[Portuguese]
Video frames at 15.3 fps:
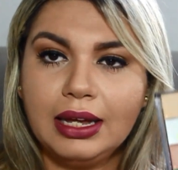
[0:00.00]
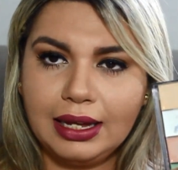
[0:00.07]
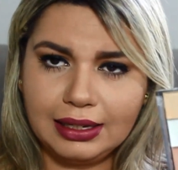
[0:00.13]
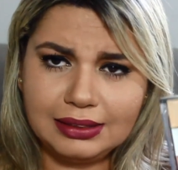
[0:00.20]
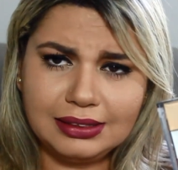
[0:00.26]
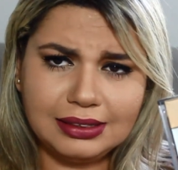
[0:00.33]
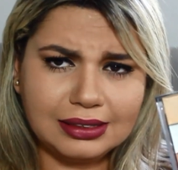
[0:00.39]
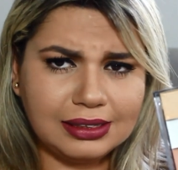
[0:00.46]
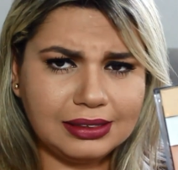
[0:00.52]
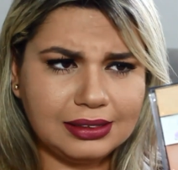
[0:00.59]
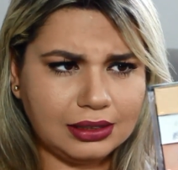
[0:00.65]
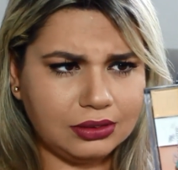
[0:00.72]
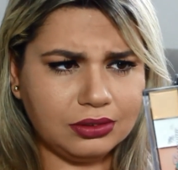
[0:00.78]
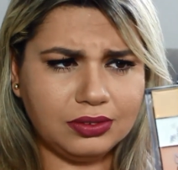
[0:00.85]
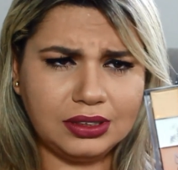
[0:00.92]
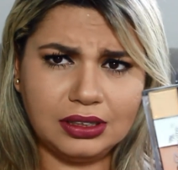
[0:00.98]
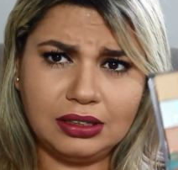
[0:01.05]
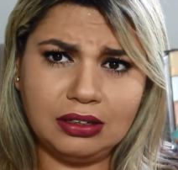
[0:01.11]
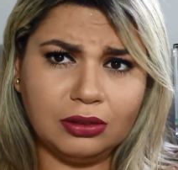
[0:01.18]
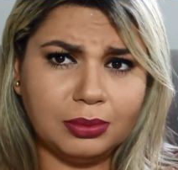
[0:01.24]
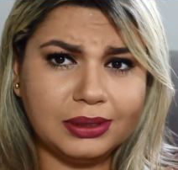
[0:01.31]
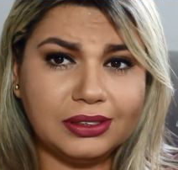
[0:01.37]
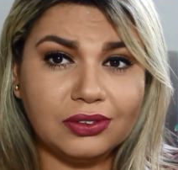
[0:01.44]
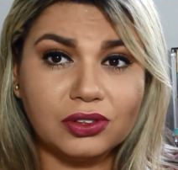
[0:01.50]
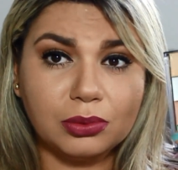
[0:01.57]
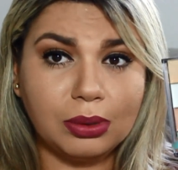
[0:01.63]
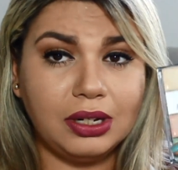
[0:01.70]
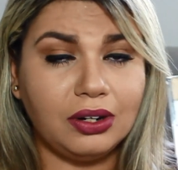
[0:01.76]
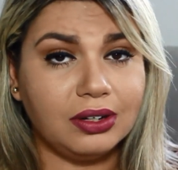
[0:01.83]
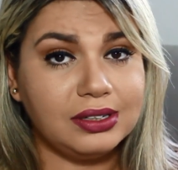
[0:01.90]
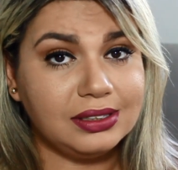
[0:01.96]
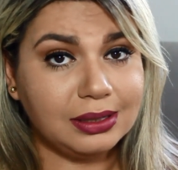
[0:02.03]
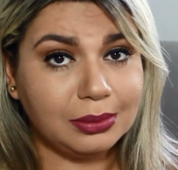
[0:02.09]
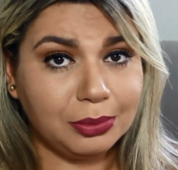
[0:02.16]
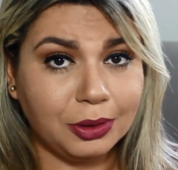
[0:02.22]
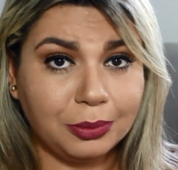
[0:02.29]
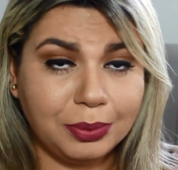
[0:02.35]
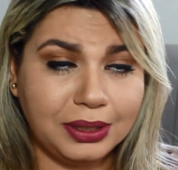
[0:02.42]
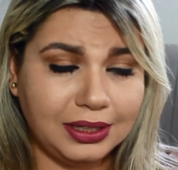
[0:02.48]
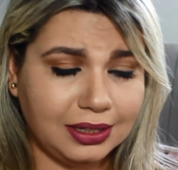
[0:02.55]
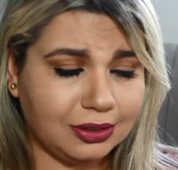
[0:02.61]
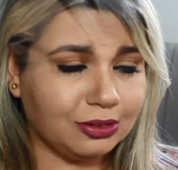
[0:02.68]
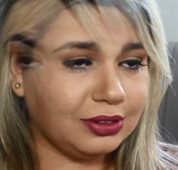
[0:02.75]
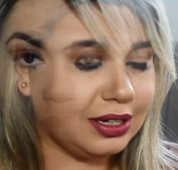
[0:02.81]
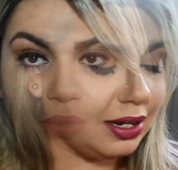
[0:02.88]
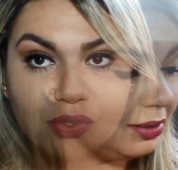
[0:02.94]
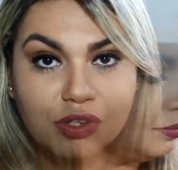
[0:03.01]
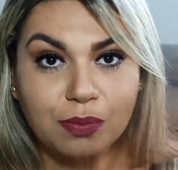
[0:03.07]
esses aqui sem dúvida nenhuma são os melhores na minha opinião, tá?